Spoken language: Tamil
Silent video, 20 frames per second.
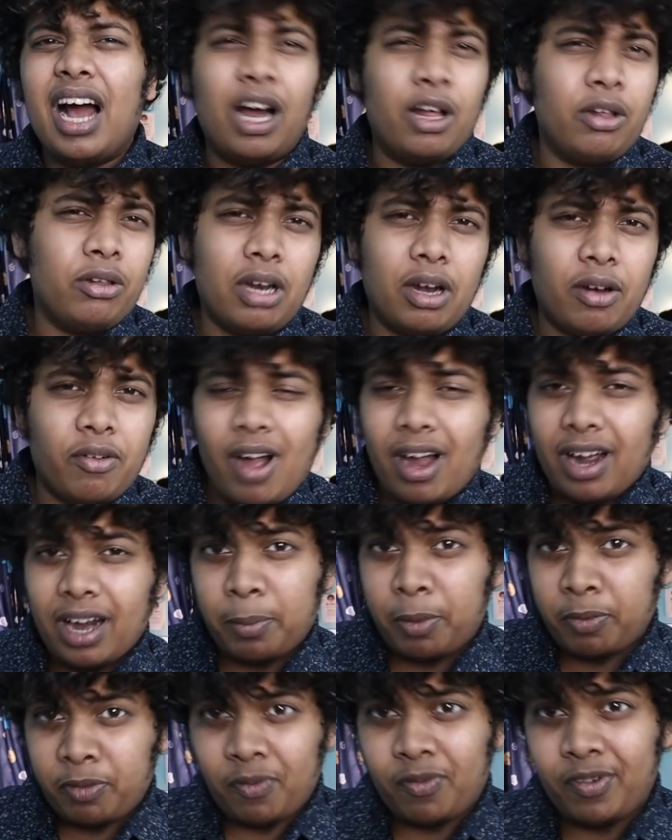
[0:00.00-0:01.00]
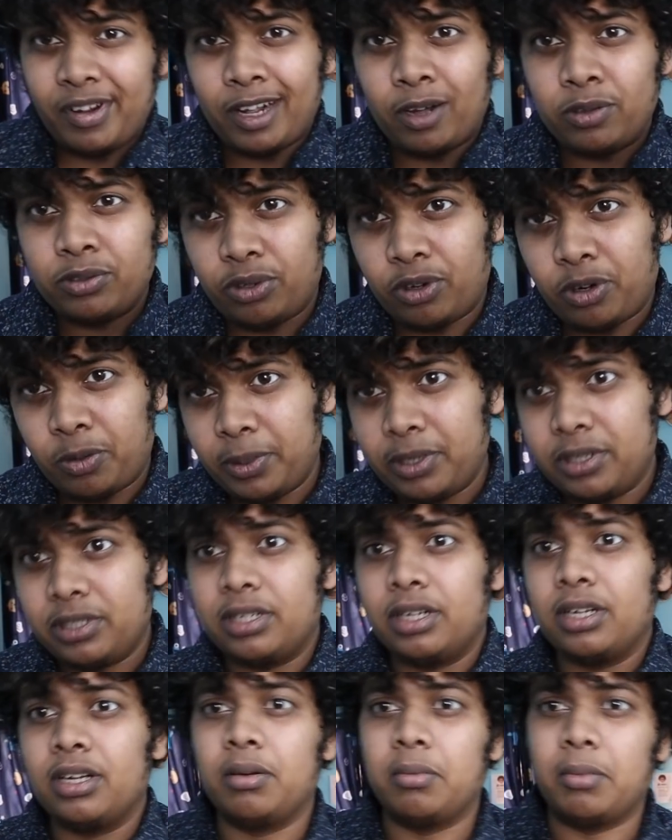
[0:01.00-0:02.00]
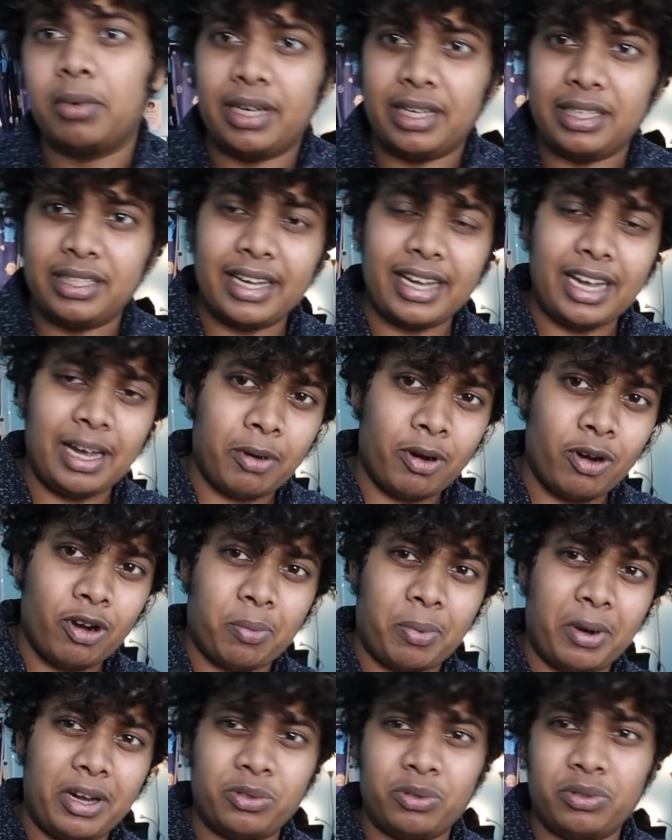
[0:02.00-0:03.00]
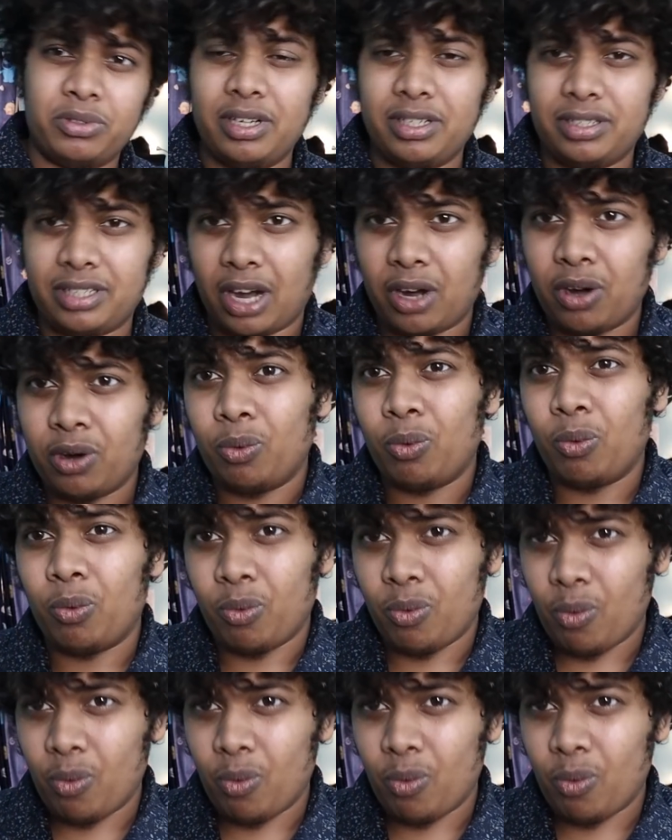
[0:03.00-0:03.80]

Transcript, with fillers: அதுக்கு நான் வாங்கினப்போ ஃபிஃப்டி தௌசண்ட் ருபீஸ் பட் இந்த கேமராவோட ப்ரைஸ் வந்து இட்ஸ் அரௌண்ட்